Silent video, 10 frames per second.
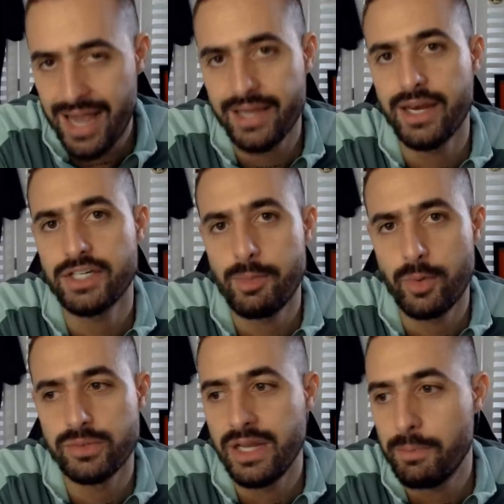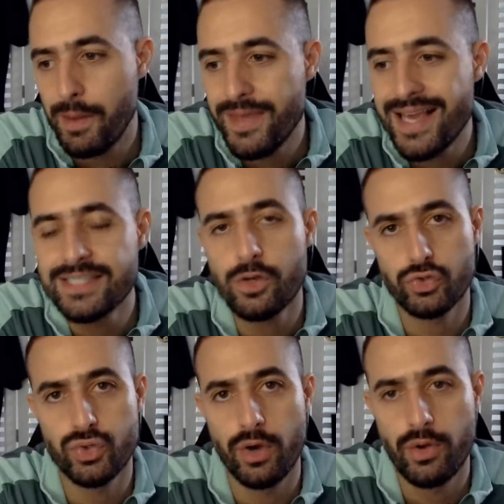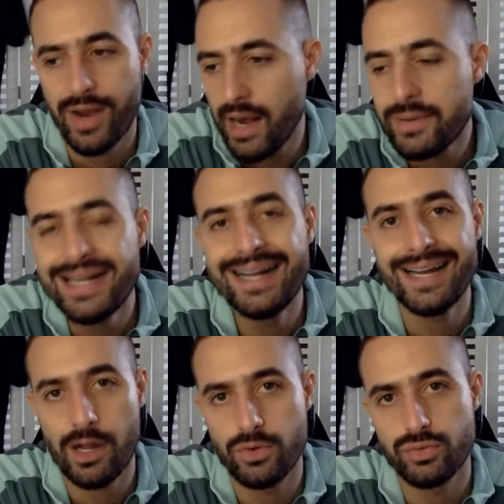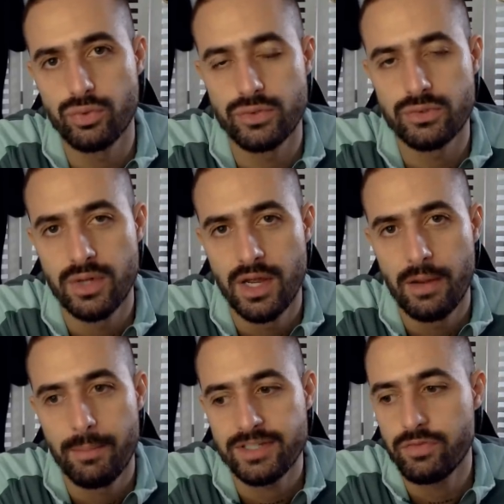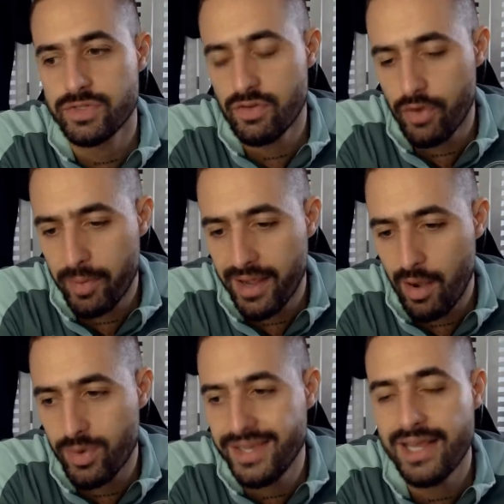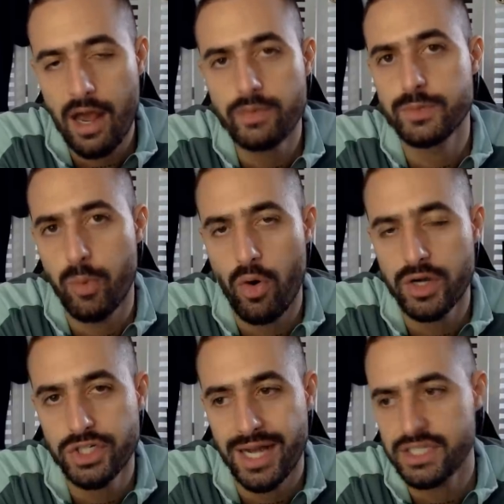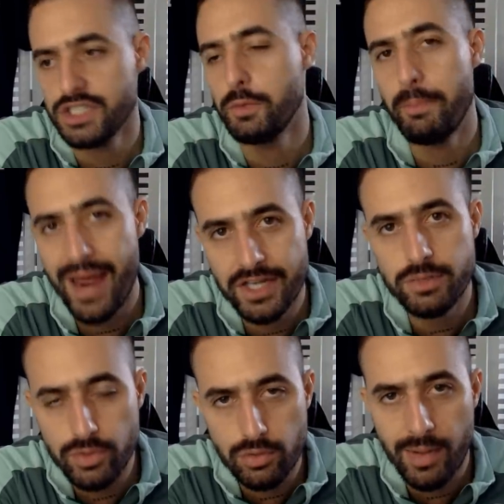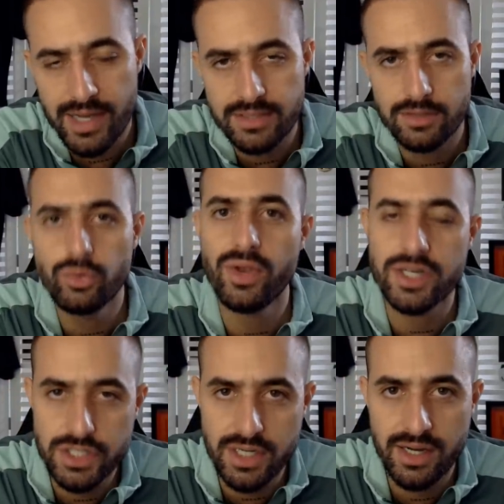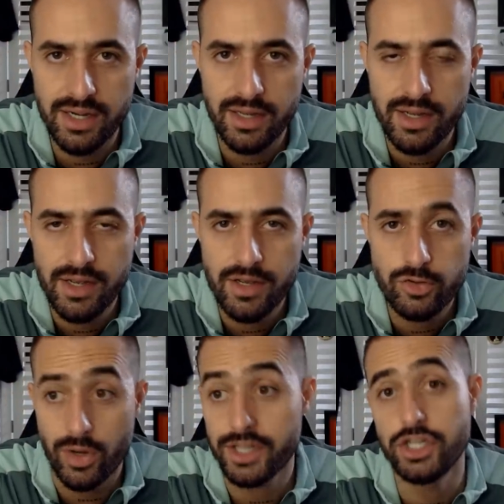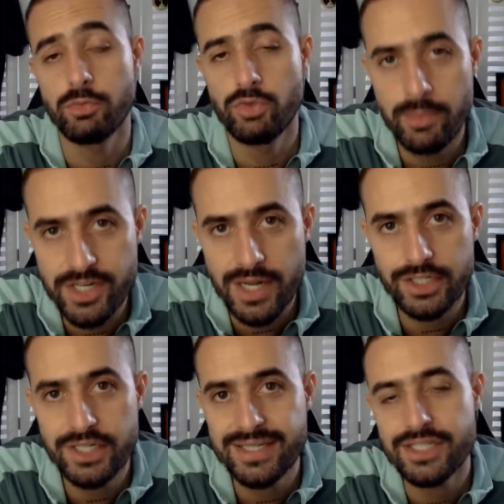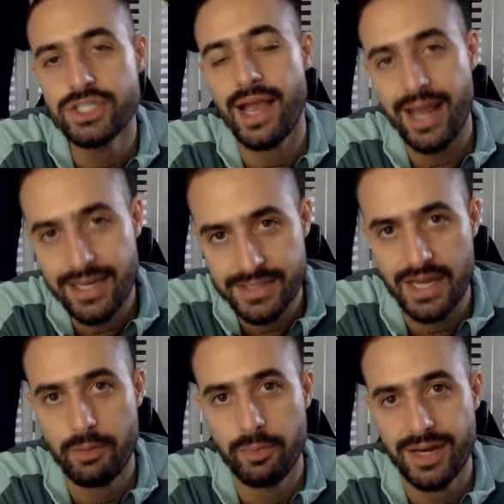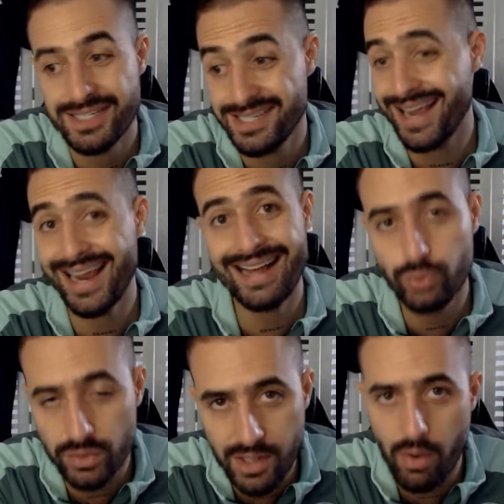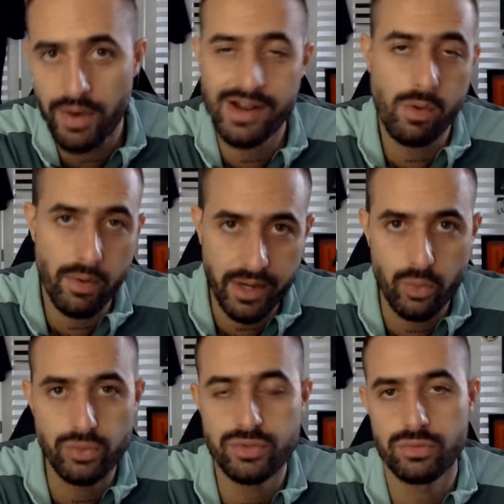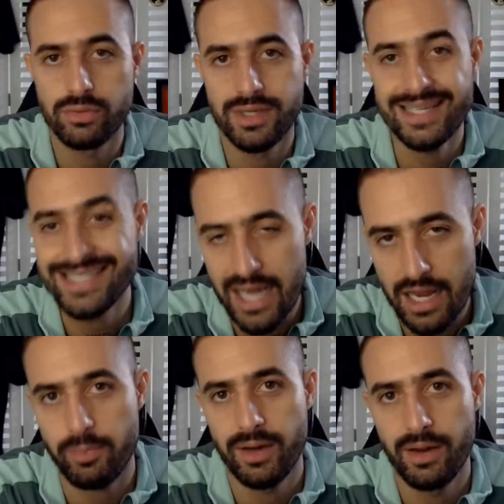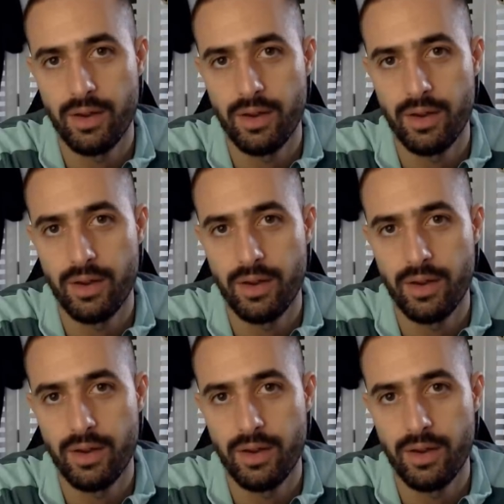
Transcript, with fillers: tá aqui na Champions League. Para mim esse é o sonho. É claro que ganhar é gostoso, mas se você for pegar o que é o esporte, a gente perde muito mais do que a gente ganha. Só que a gente é muito imediatista, a gente quer ganhar sempre, a gente quer ganhar toda hora e a qualquer custo e sempre